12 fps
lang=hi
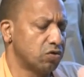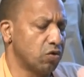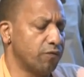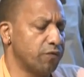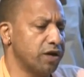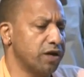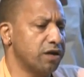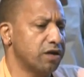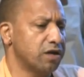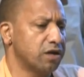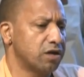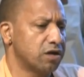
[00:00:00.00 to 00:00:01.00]
तो फिर
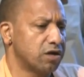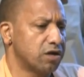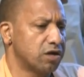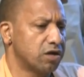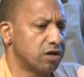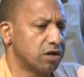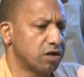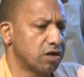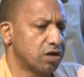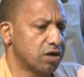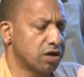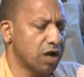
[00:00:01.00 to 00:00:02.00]

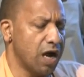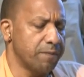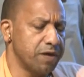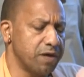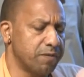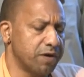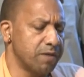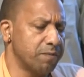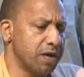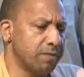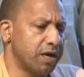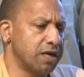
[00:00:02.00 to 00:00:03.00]
काफी बड़े
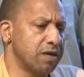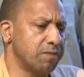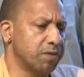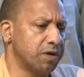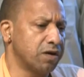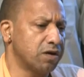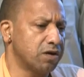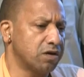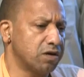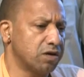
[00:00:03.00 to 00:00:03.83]
पैमाने पर